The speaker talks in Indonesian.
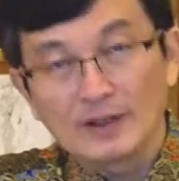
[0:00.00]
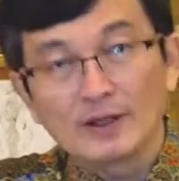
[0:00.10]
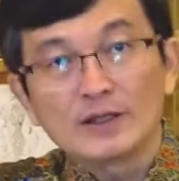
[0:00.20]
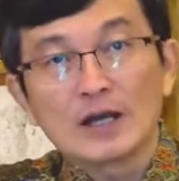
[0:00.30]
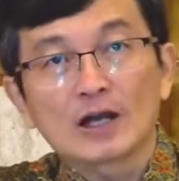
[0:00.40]

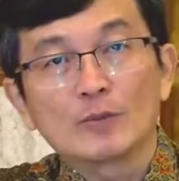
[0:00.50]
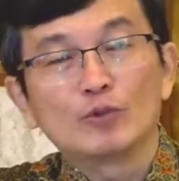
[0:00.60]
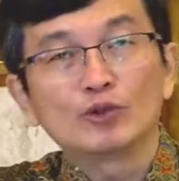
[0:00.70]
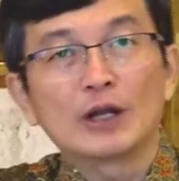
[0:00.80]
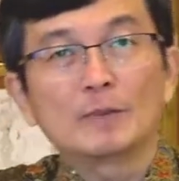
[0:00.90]
yang
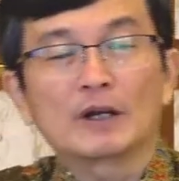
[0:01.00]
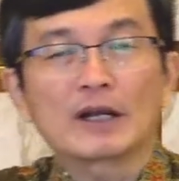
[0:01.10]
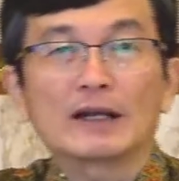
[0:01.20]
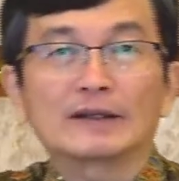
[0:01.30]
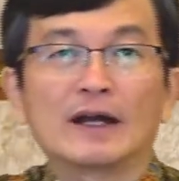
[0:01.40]
kemudian
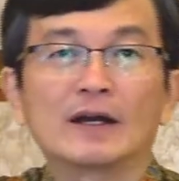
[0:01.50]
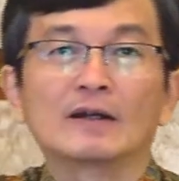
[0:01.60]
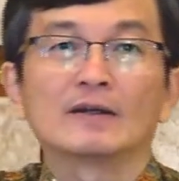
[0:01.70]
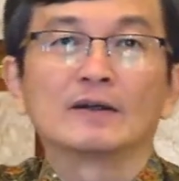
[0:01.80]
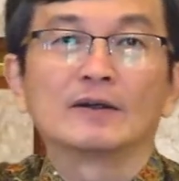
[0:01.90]
berkata,
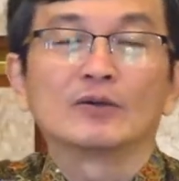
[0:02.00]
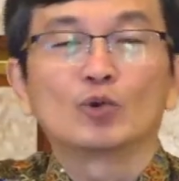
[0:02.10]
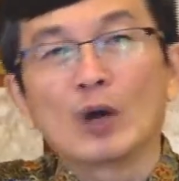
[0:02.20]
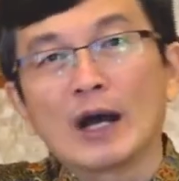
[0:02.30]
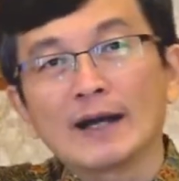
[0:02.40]

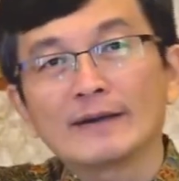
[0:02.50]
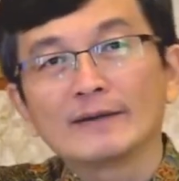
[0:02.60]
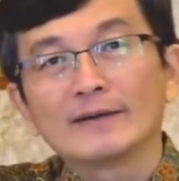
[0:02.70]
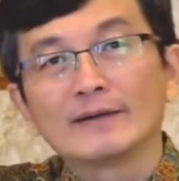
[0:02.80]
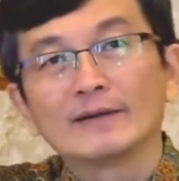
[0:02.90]
Tuhan
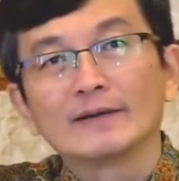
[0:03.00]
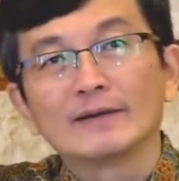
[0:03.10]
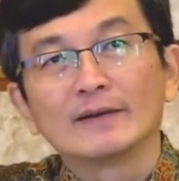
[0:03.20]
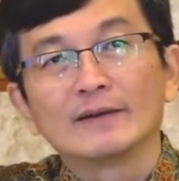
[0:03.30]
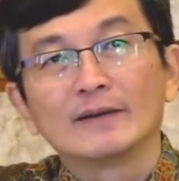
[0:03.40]

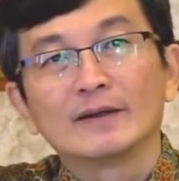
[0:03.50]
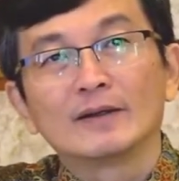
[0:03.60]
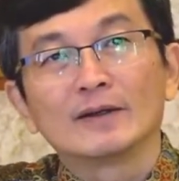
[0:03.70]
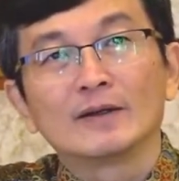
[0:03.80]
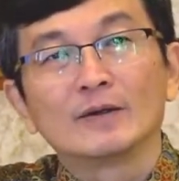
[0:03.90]

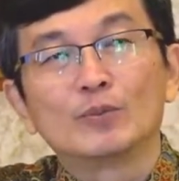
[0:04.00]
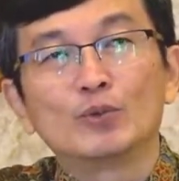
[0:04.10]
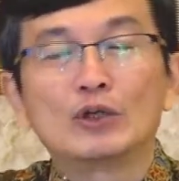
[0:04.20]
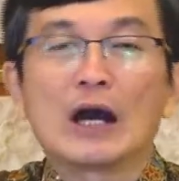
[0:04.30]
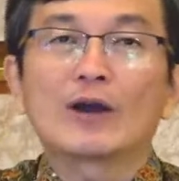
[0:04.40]

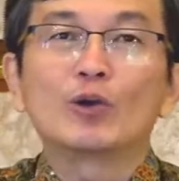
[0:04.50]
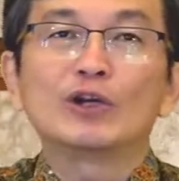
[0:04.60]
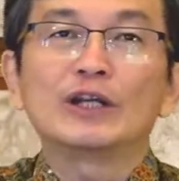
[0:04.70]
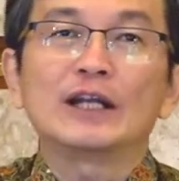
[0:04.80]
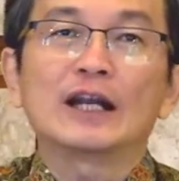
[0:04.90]
budakku
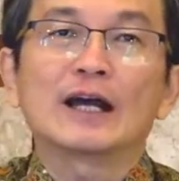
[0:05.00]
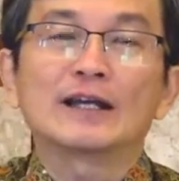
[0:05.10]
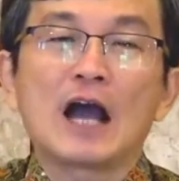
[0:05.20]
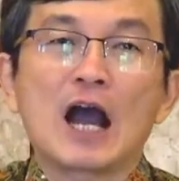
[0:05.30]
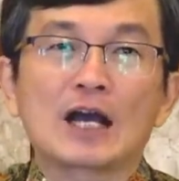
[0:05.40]
inilah
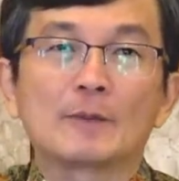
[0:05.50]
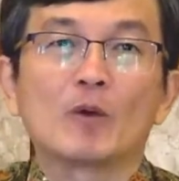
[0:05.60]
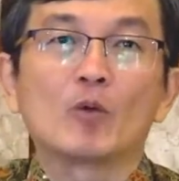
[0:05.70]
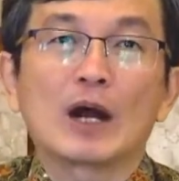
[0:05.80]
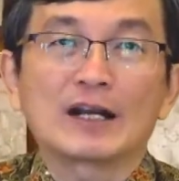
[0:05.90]
yang akan
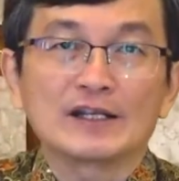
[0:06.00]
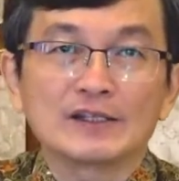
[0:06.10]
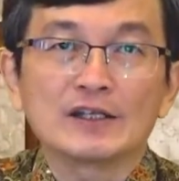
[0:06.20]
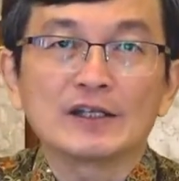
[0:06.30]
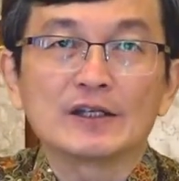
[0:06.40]

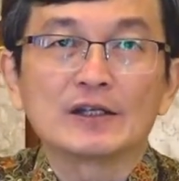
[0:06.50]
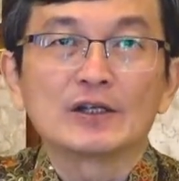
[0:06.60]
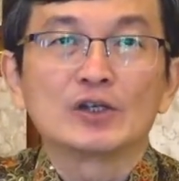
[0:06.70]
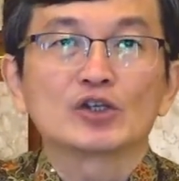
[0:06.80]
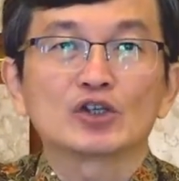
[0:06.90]
mewarisi
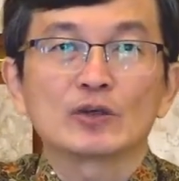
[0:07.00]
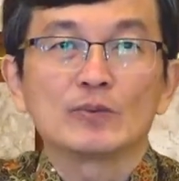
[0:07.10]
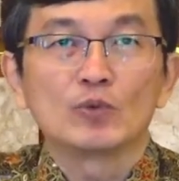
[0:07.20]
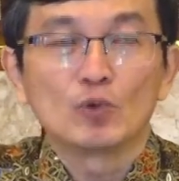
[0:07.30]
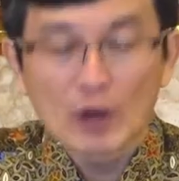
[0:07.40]

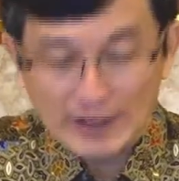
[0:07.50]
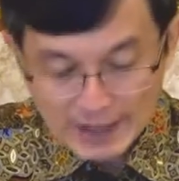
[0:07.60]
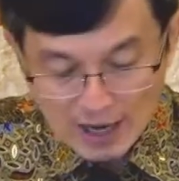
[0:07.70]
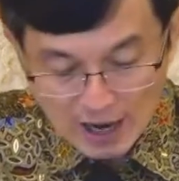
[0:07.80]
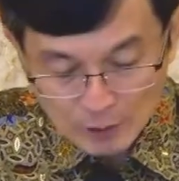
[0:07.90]
semua
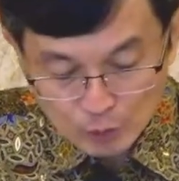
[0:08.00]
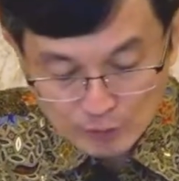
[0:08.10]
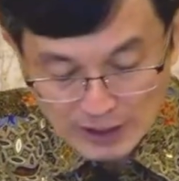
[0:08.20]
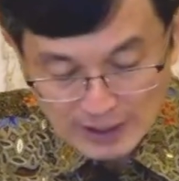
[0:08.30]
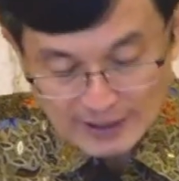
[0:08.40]
yang aku
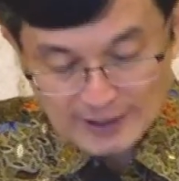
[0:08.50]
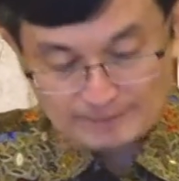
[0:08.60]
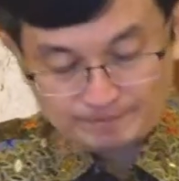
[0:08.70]
miliki.